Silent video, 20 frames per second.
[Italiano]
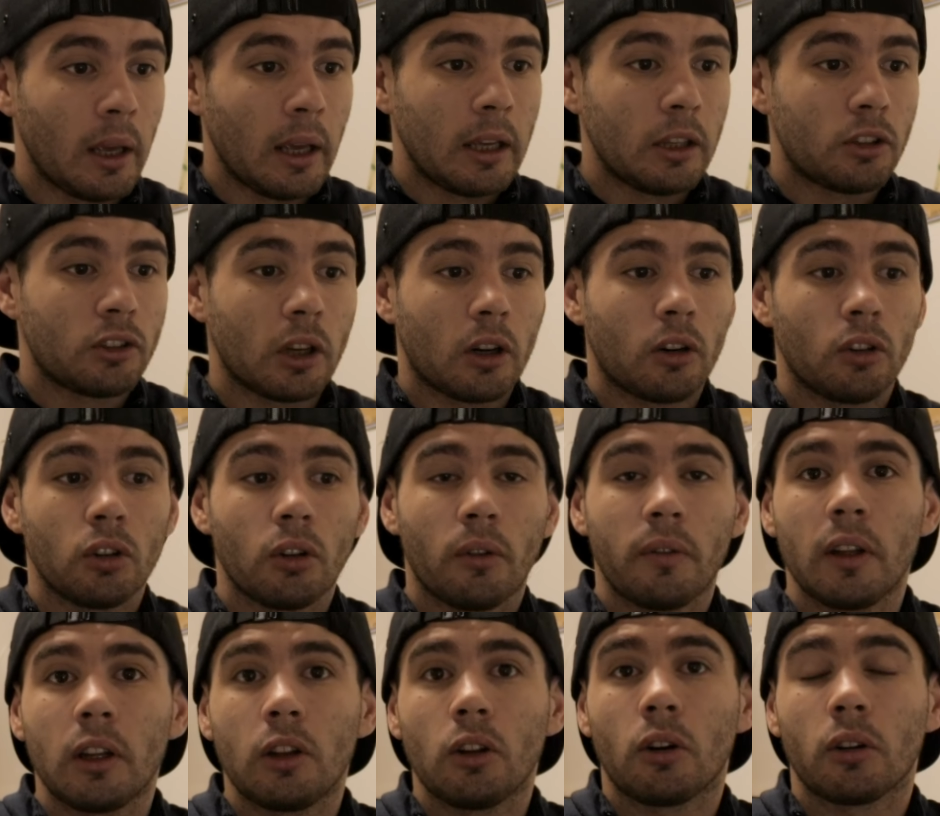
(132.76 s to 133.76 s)
Il secondo
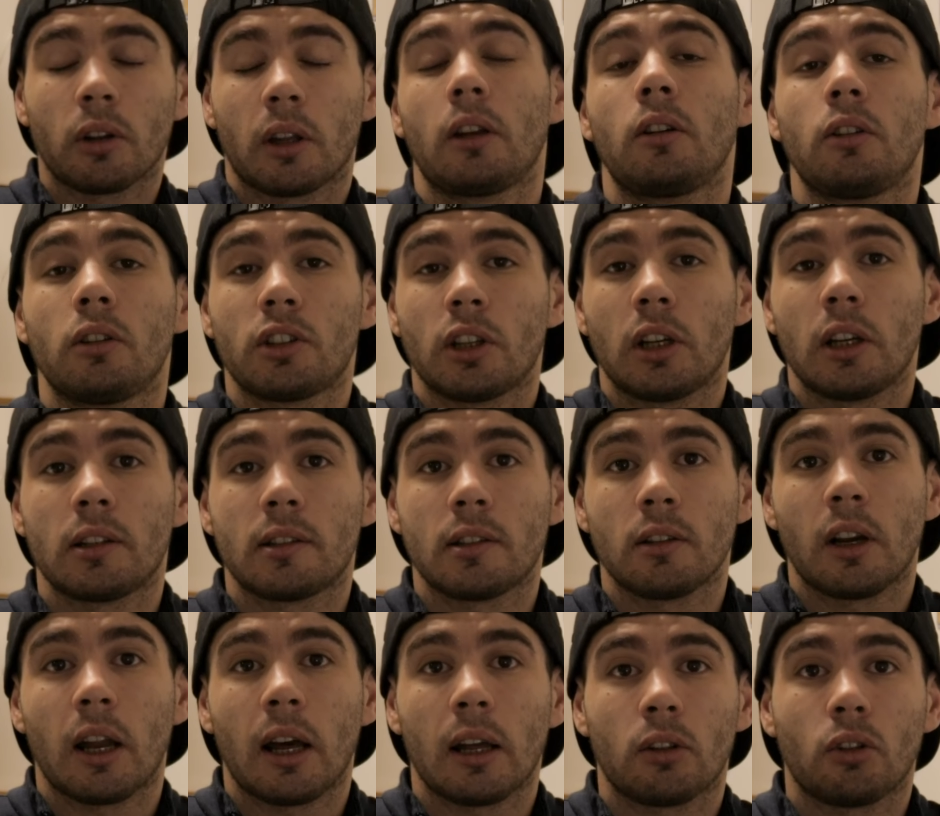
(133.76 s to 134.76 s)
video da noi
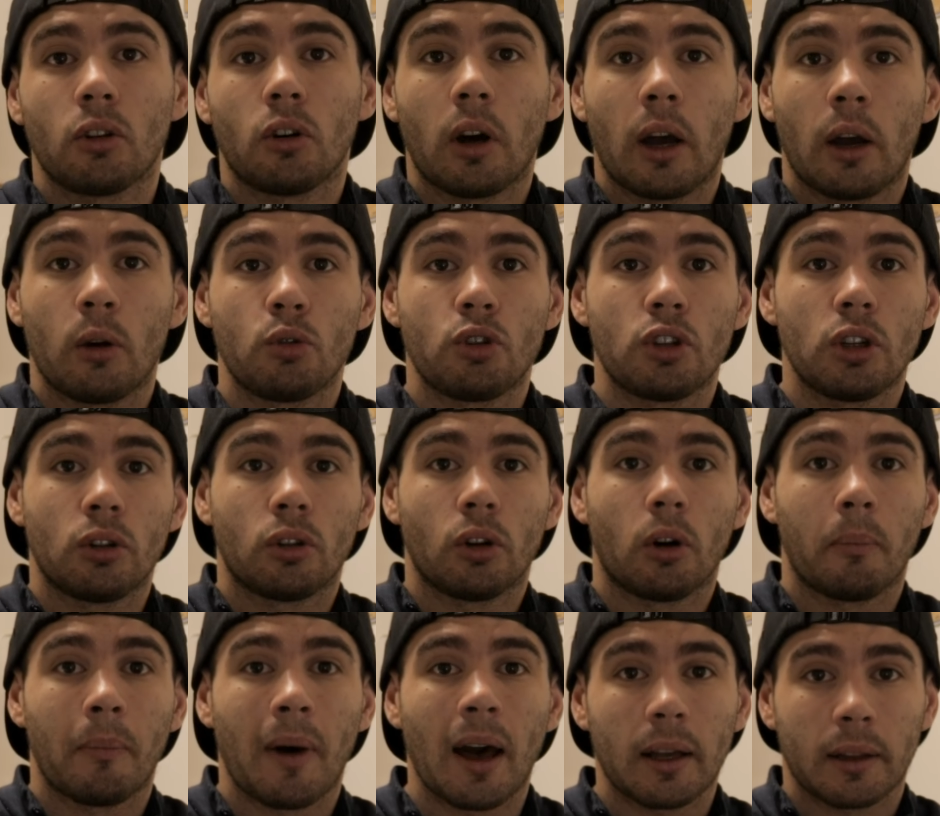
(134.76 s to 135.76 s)
selezionato è
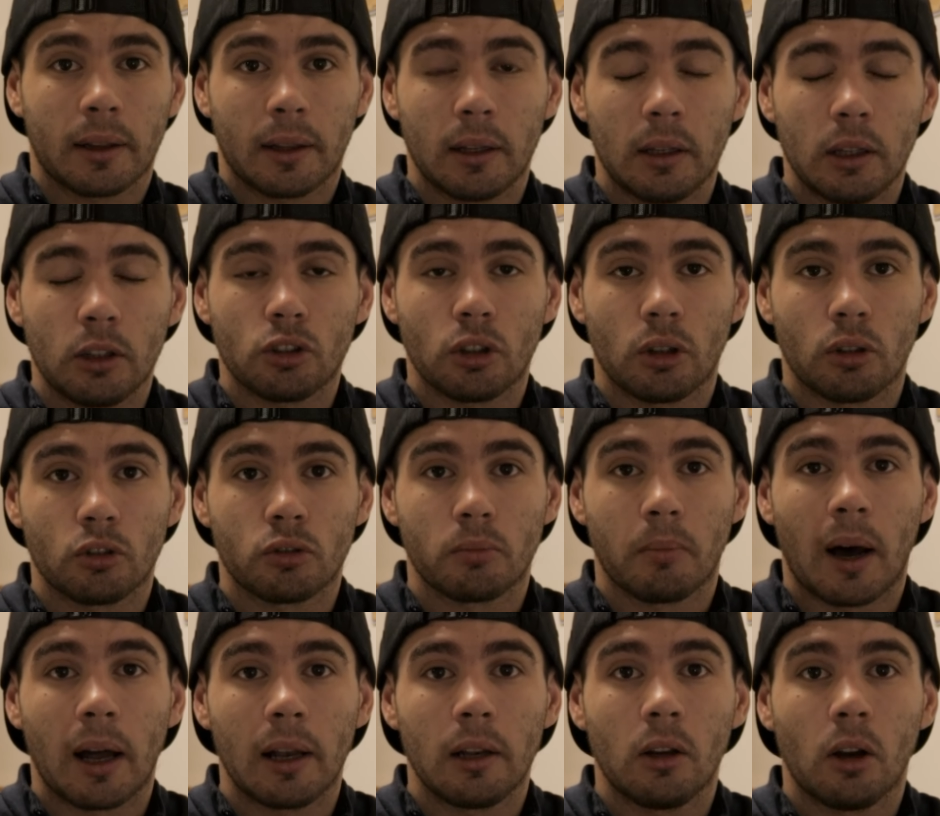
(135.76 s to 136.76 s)
uscito martedì se non
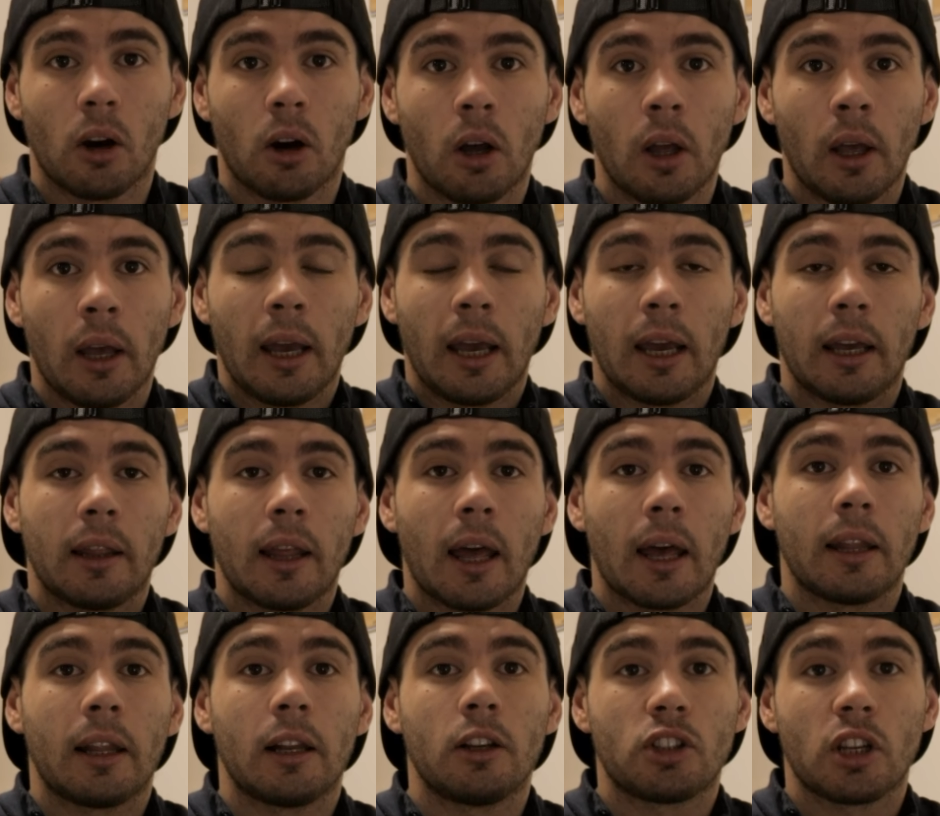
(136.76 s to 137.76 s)
sbaglio ed
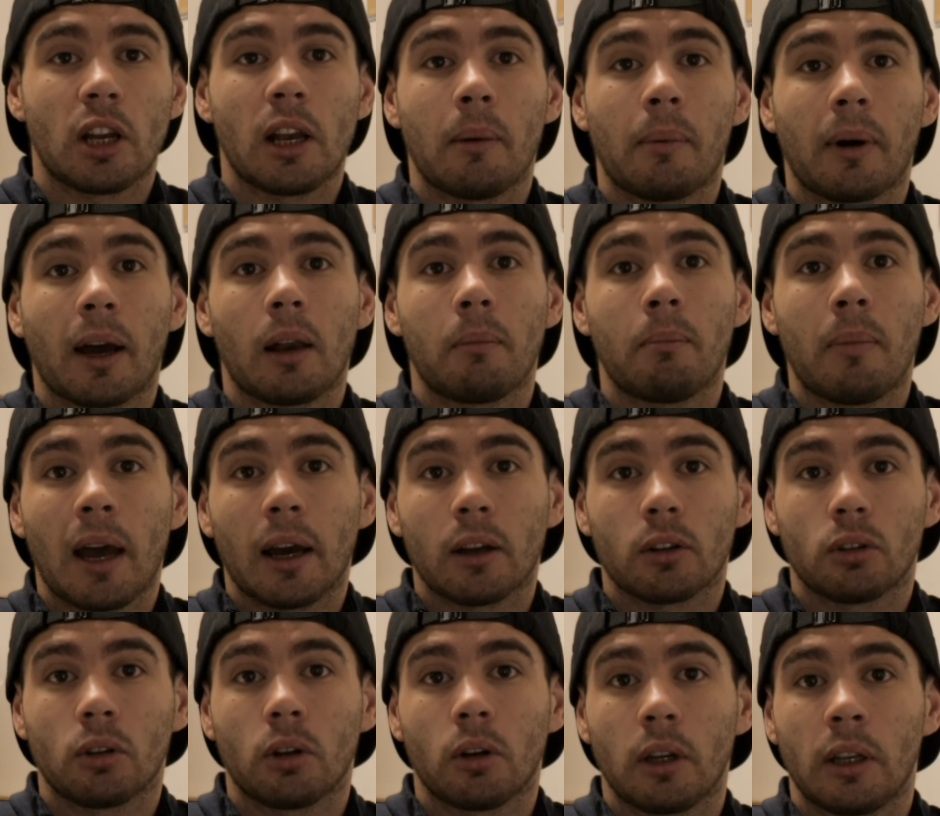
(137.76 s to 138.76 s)
è del celebre
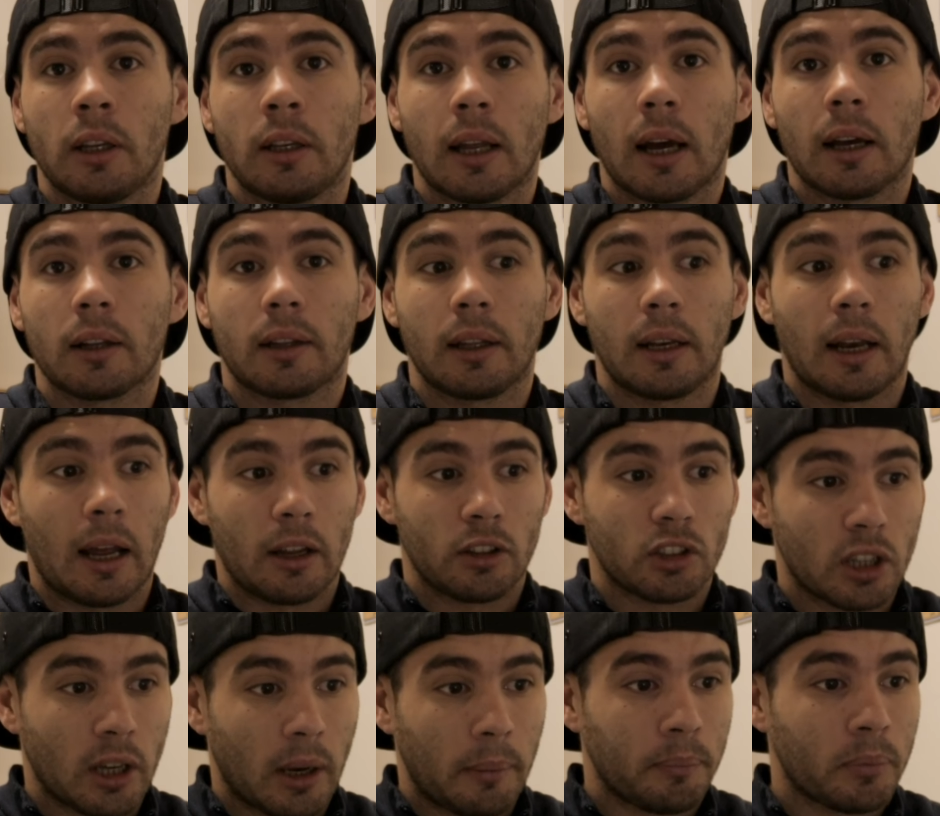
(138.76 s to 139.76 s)
Alberto in arte
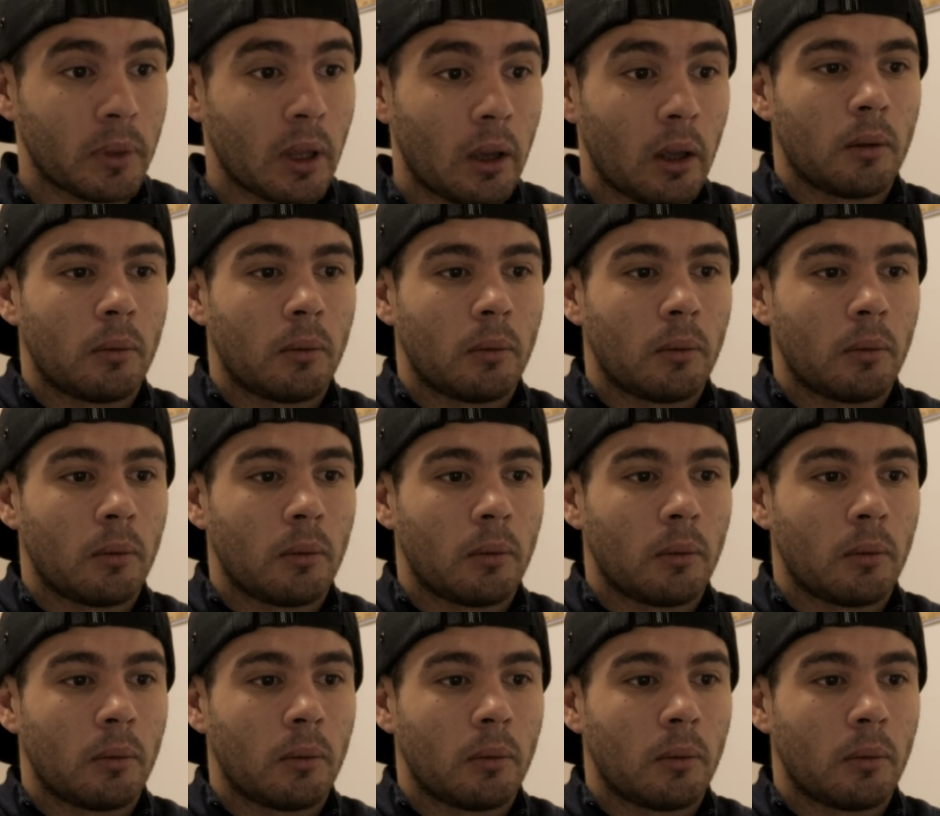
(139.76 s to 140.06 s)
nasca.